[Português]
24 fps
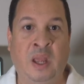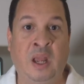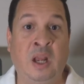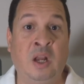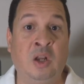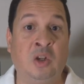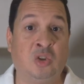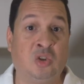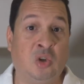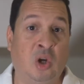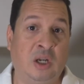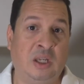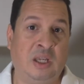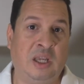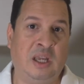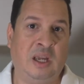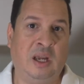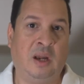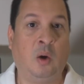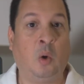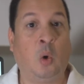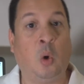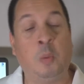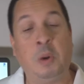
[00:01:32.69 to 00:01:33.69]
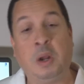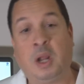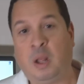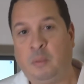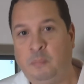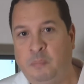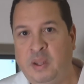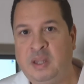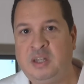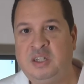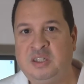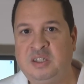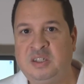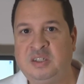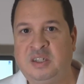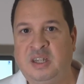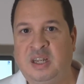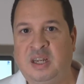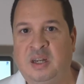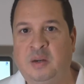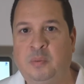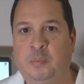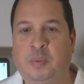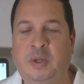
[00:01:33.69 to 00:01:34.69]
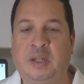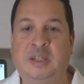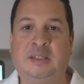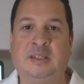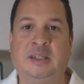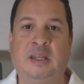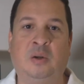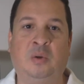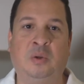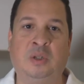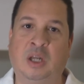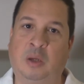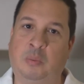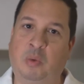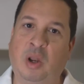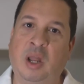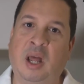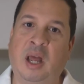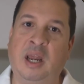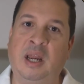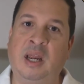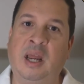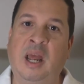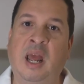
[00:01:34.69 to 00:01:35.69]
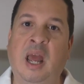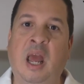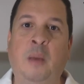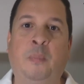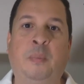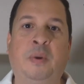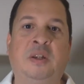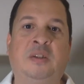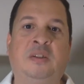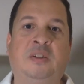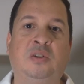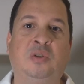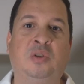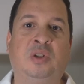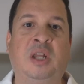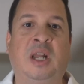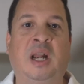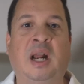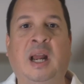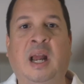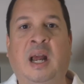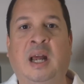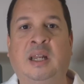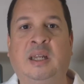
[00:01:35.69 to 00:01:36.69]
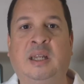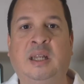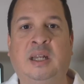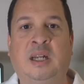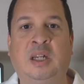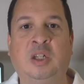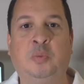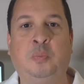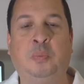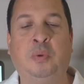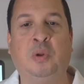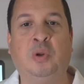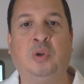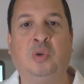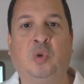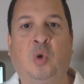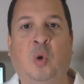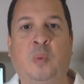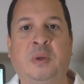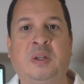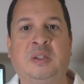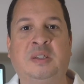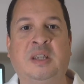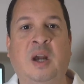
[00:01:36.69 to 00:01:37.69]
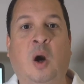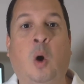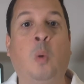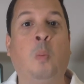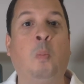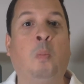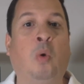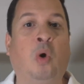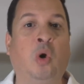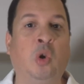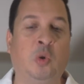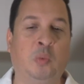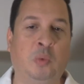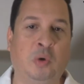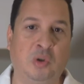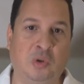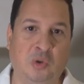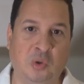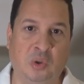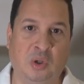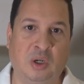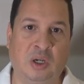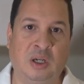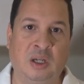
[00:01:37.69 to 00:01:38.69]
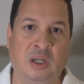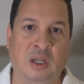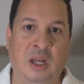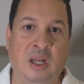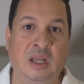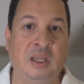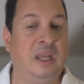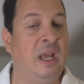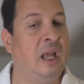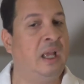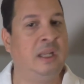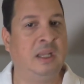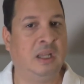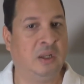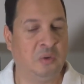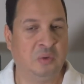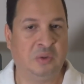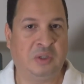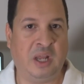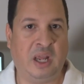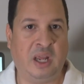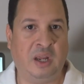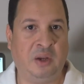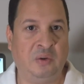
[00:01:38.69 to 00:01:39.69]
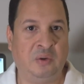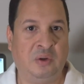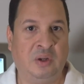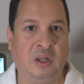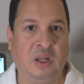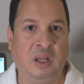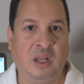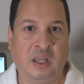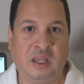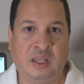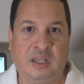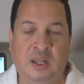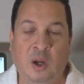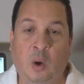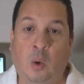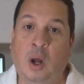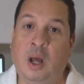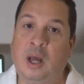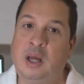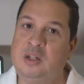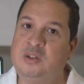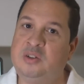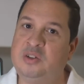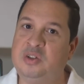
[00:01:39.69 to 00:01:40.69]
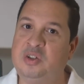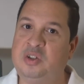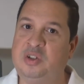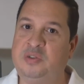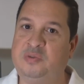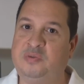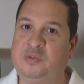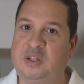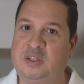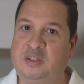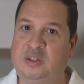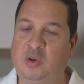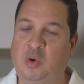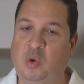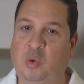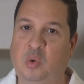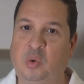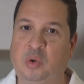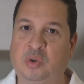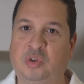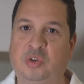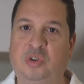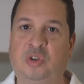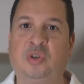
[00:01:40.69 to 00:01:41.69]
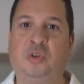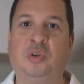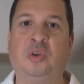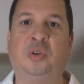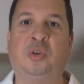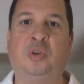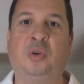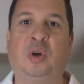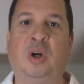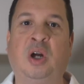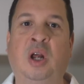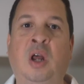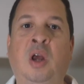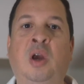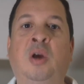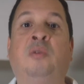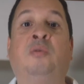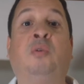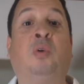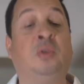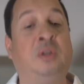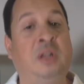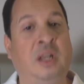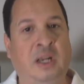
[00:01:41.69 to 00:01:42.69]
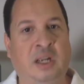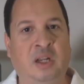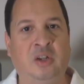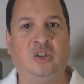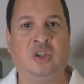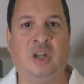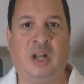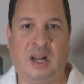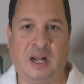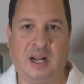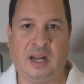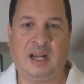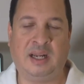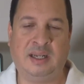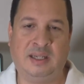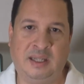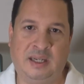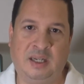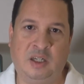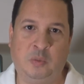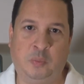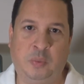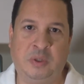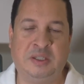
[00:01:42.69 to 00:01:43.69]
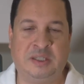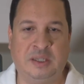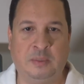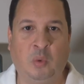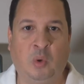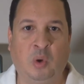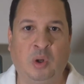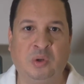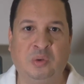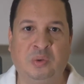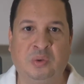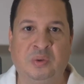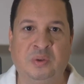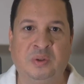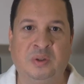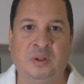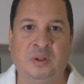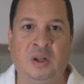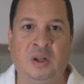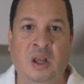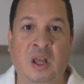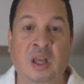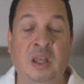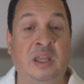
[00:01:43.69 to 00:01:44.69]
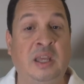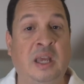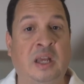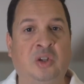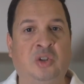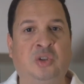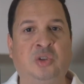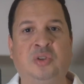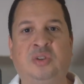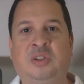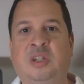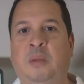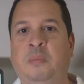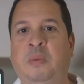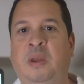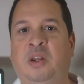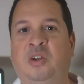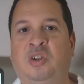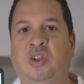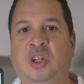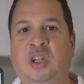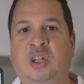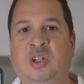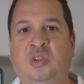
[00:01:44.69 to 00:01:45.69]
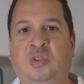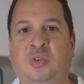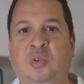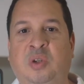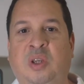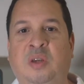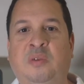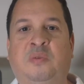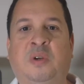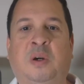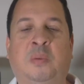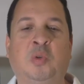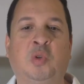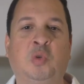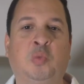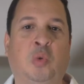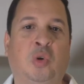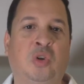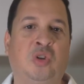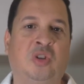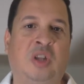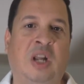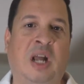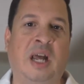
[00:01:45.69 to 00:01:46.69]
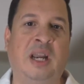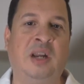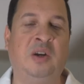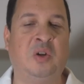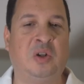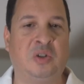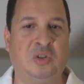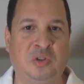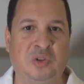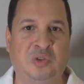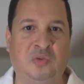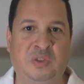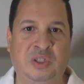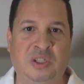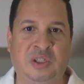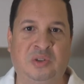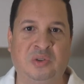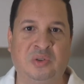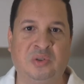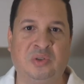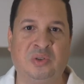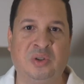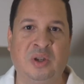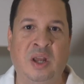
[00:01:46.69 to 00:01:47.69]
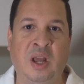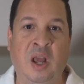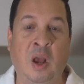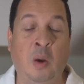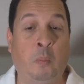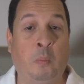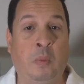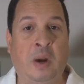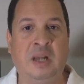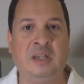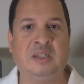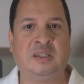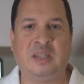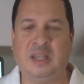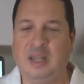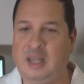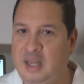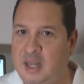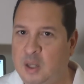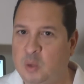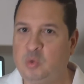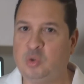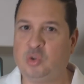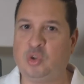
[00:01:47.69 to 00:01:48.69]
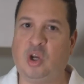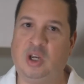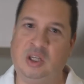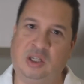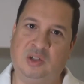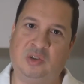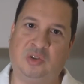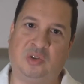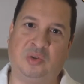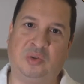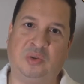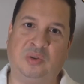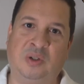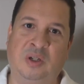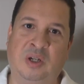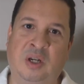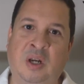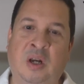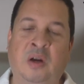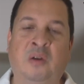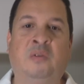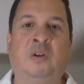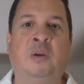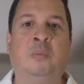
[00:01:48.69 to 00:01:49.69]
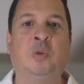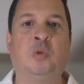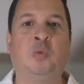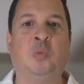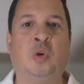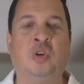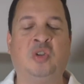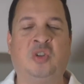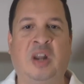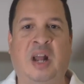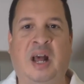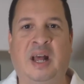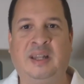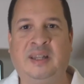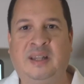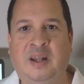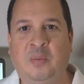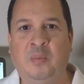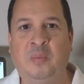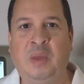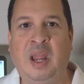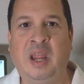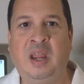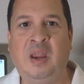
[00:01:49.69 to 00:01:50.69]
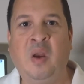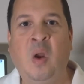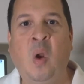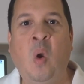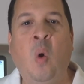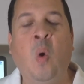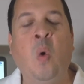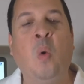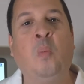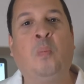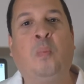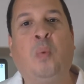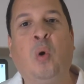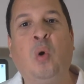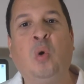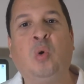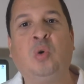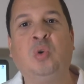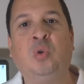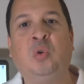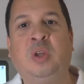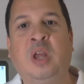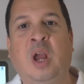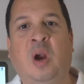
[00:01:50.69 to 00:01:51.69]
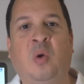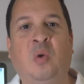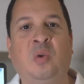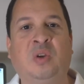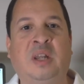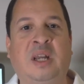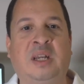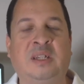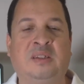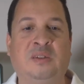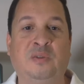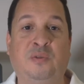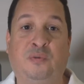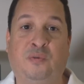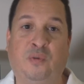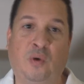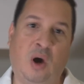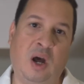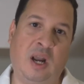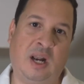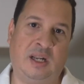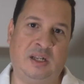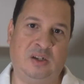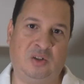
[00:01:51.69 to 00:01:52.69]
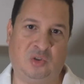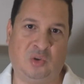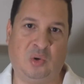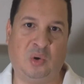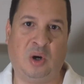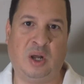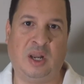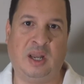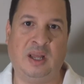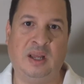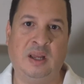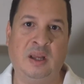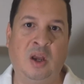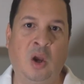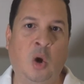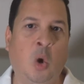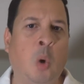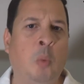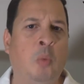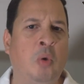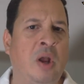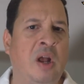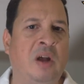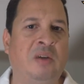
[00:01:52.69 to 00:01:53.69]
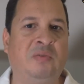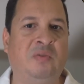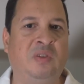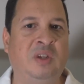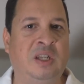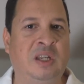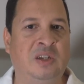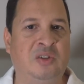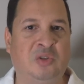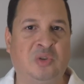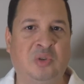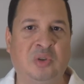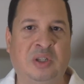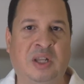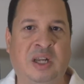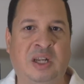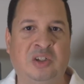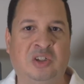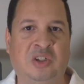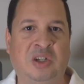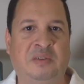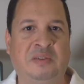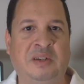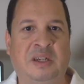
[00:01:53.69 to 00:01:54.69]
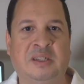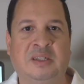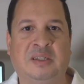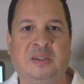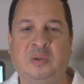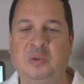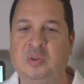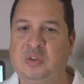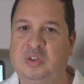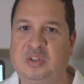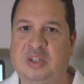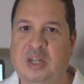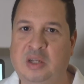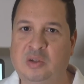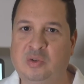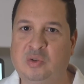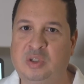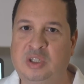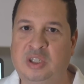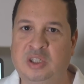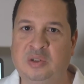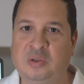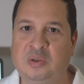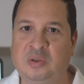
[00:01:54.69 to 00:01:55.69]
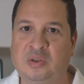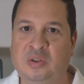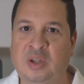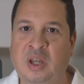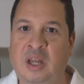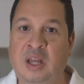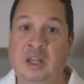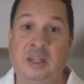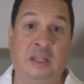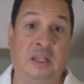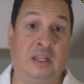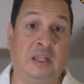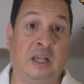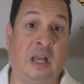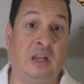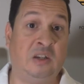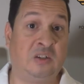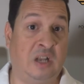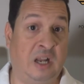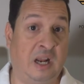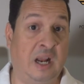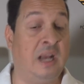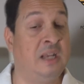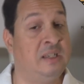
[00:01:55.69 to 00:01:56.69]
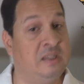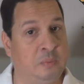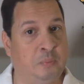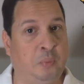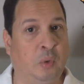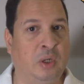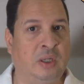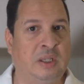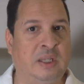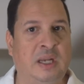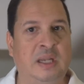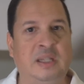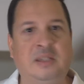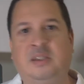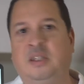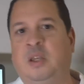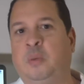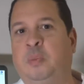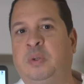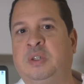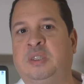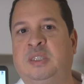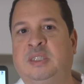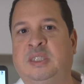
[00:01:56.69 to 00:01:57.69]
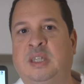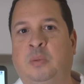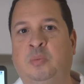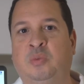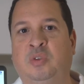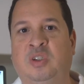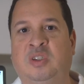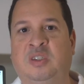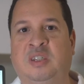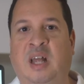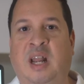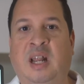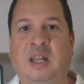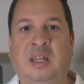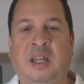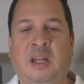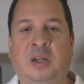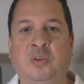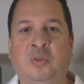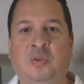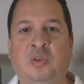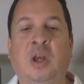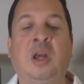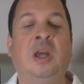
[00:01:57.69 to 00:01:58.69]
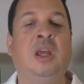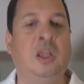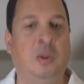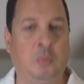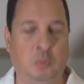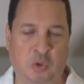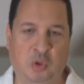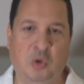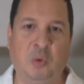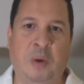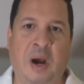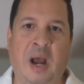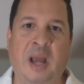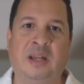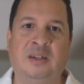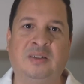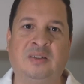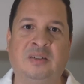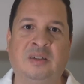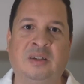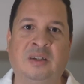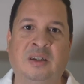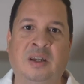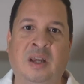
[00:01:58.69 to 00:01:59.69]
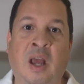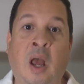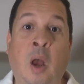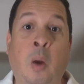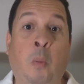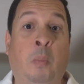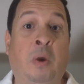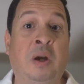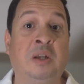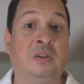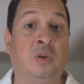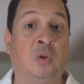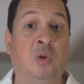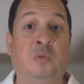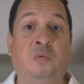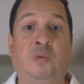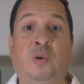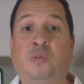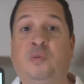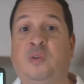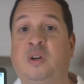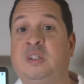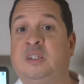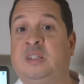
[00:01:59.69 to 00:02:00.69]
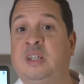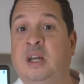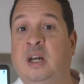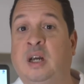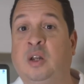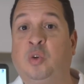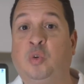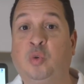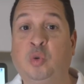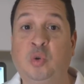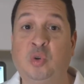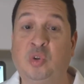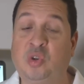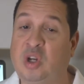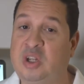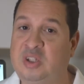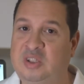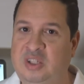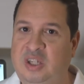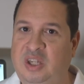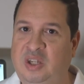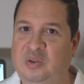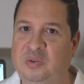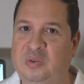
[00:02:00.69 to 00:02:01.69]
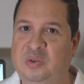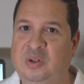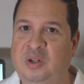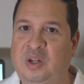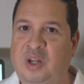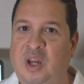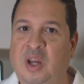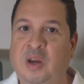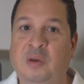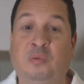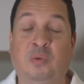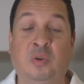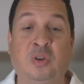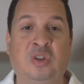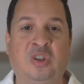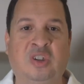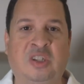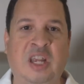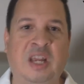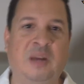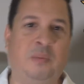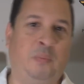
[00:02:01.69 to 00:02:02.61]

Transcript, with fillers: Só que, como acabei de dizer, para ser um double Eye é preciso ter a carteira de piloto comercial monomotor, que ainda não tenho. Então, antes de fazer o curso de instrutor, vou ter que tirar a carteira de PC mono. E é justamente isso que vamos mostrar em nossos vídeos. Mas não só isso. Vamos mostrar também um pouco do que acontece fora da escola, como é a vida de estudante de aviação nos Estados Unidos, detalhes legais importantes que precisamos estar atentos e muito mais mas eu não vou fazer tudo sozinho. Você